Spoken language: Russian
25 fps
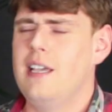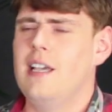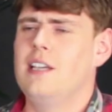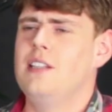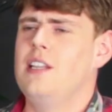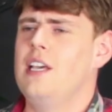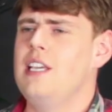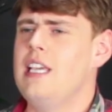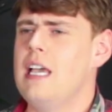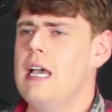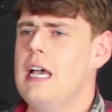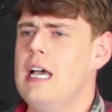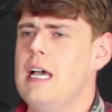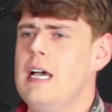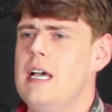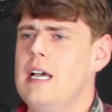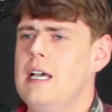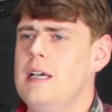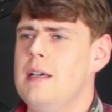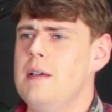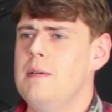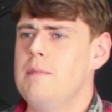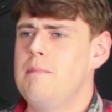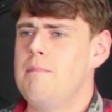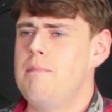Когда
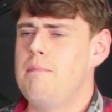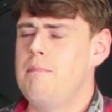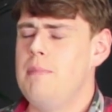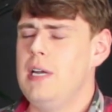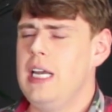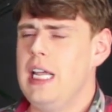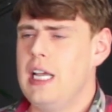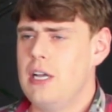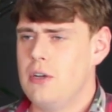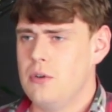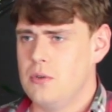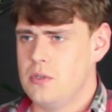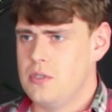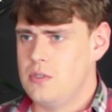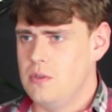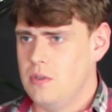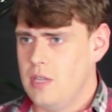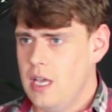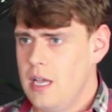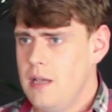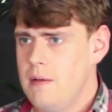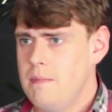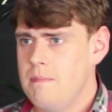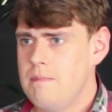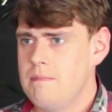я приехал
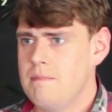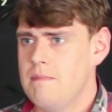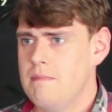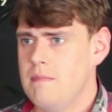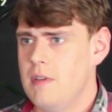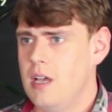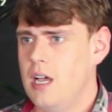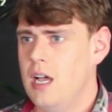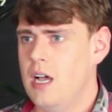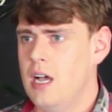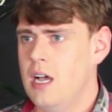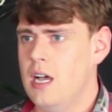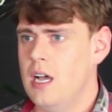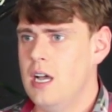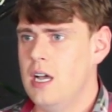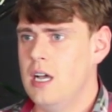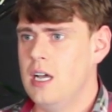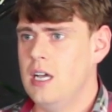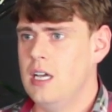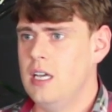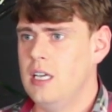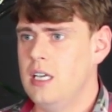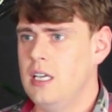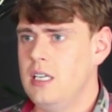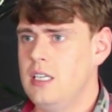сюда,
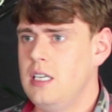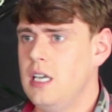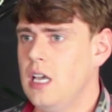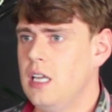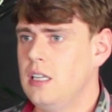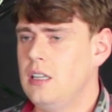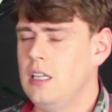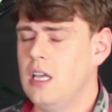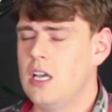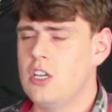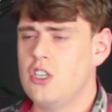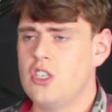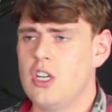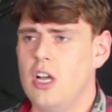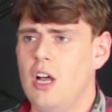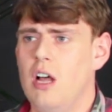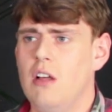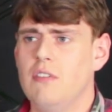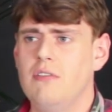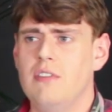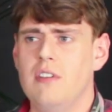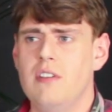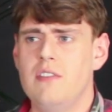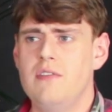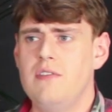а, я даже
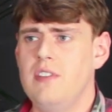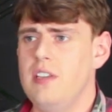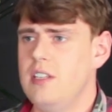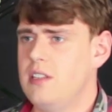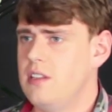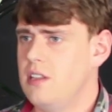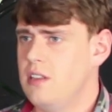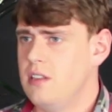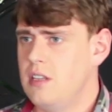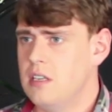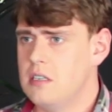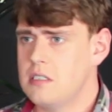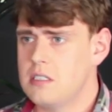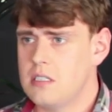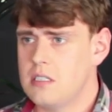алфавит не